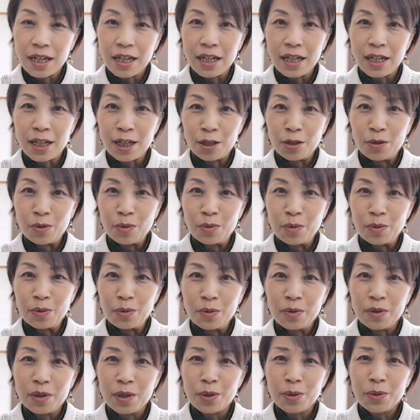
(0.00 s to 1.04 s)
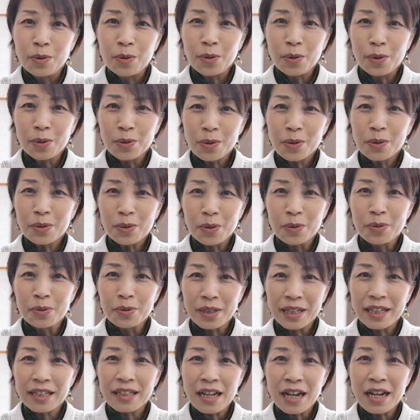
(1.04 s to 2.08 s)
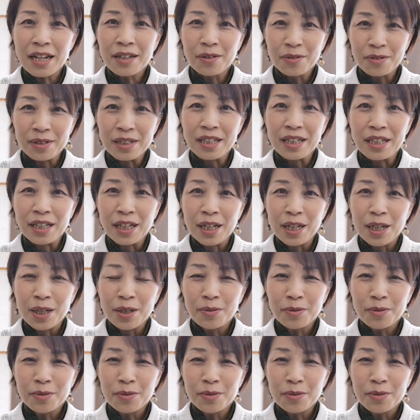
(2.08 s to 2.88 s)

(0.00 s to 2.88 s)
えっと、この音吹きたいのに